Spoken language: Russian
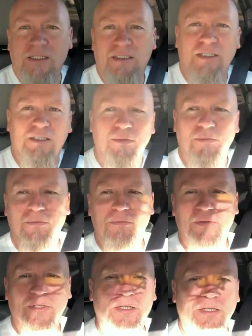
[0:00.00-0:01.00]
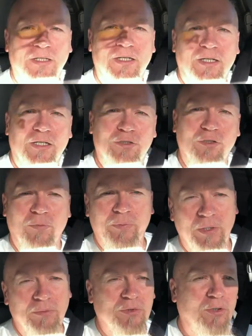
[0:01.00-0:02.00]
с этим
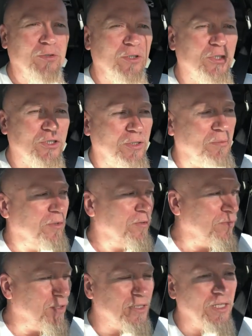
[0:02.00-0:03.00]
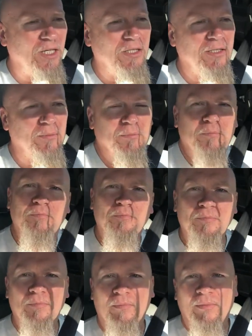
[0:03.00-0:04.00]
теплым, солнечным, весенним,
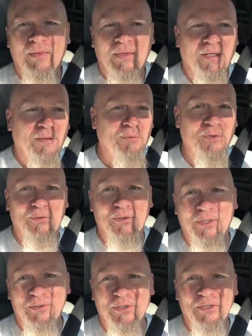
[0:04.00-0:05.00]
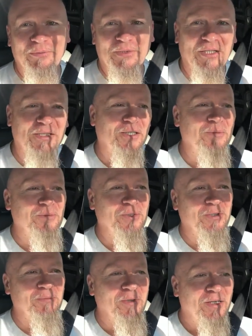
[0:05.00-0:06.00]
Международным женским
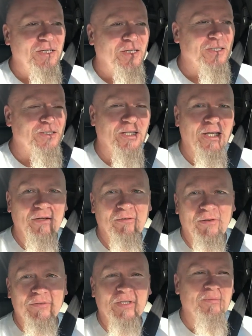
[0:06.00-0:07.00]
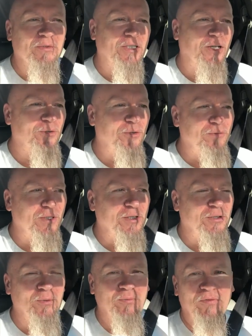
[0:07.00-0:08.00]
днем. Желаю вам всем здоровья,
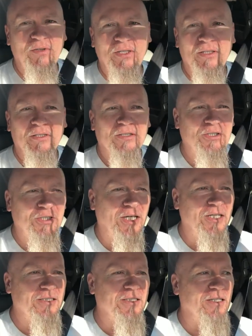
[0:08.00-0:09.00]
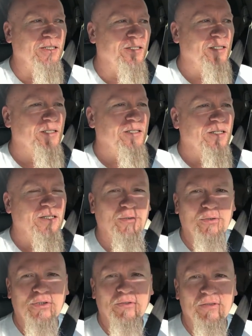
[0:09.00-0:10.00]
любви, счастья,
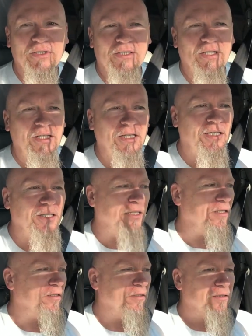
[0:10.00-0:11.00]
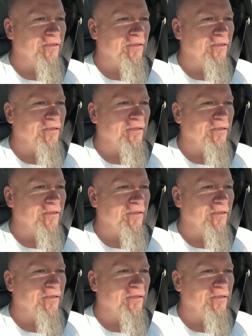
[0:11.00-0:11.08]
хорошего настроения